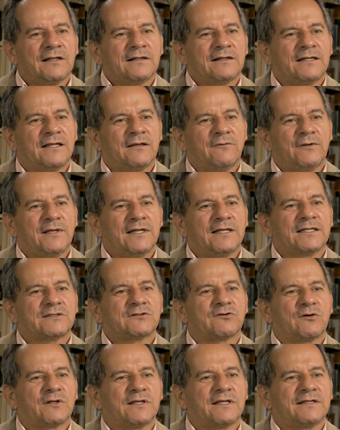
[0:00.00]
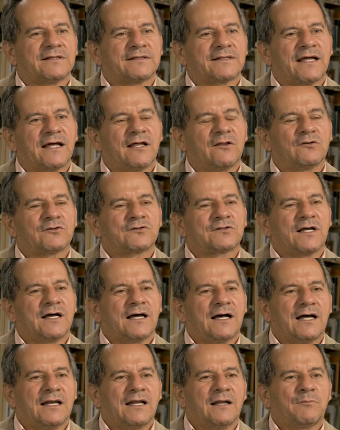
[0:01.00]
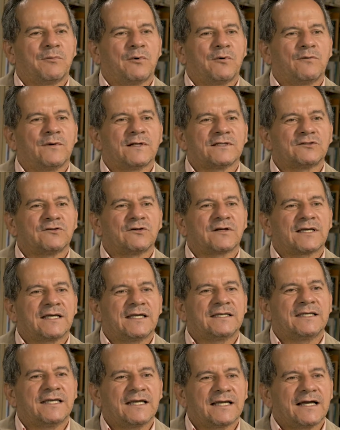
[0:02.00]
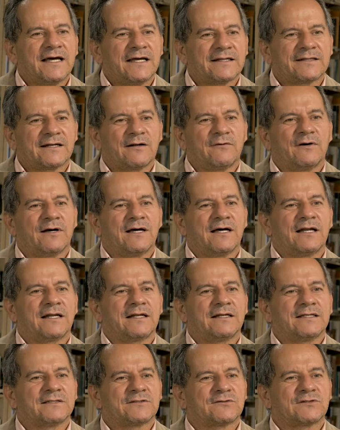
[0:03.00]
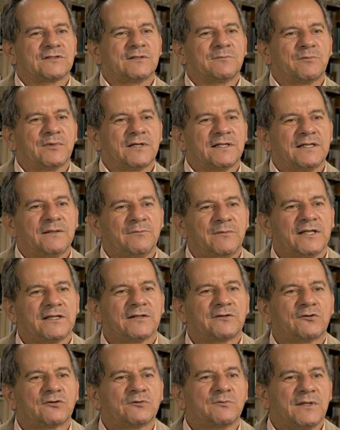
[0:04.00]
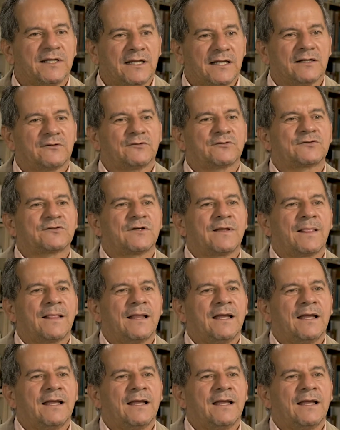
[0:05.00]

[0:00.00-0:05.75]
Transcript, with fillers: de bienes orientados a la población que llega a trabajar en estos emprendimientos mineros